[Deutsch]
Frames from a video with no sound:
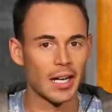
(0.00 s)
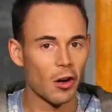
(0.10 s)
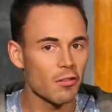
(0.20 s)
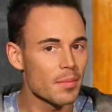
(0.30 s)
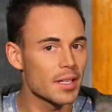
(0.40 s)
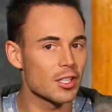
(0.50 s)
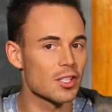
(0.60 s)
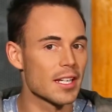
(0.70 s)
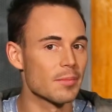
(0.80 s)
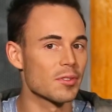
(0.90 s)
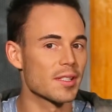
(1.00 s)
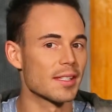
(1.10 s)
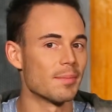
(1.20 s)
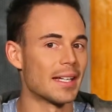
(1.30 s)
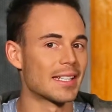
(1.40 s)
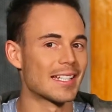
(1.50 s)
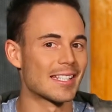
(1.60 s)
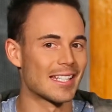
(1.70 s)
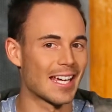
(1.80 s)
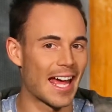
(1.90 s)
Auch wenn man gestehen muss, dass
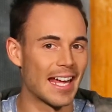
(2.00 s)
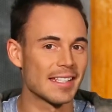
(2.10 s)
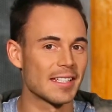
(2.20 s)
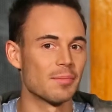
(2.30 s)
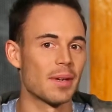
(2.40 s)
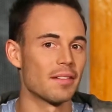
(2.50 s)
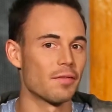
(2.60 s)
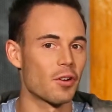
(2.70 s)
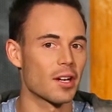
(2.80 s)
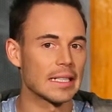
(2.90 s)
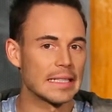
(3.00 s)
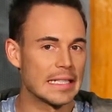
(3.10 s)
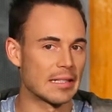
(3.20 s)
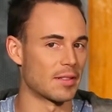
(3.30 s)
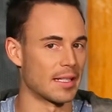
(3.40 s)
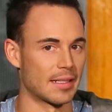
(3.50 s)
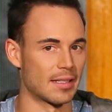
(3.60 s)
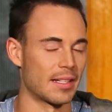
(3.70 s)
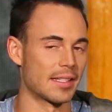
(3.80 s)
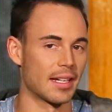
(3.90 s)
Matrix 3 seinen beiden Vorgängen nicht so ganz
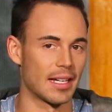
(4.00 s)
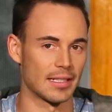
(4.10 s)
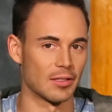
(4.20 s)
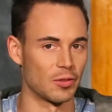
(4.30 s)
das Wasser reichen